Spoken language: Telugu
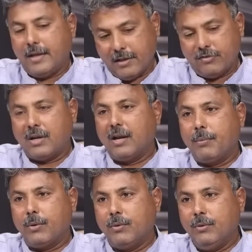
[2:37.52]
నేను
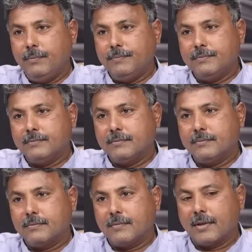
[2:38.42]
చిన్నప్పుడు
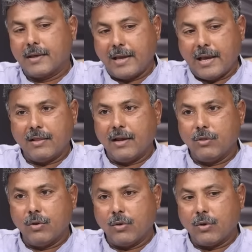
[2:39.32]

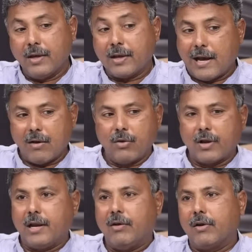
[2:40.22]
గేదెలను తోలుకొని
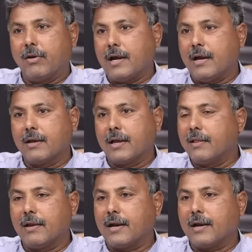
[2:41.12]
కాలువలోకి వెళ్ళేవాళ్ళం కా
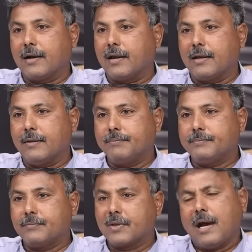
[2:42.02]
గేదెలను కడగటానికి
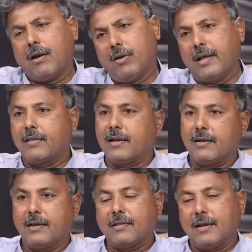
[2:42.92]
కాలువలో ఈతలే
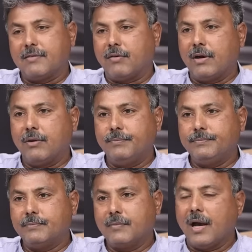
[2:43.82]
ఈతలేసేవాళ్ళం
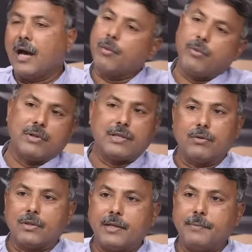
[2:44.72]
ఆ అనుభవం అంతా
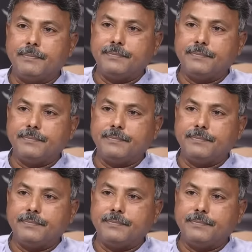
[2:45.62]
ఉంది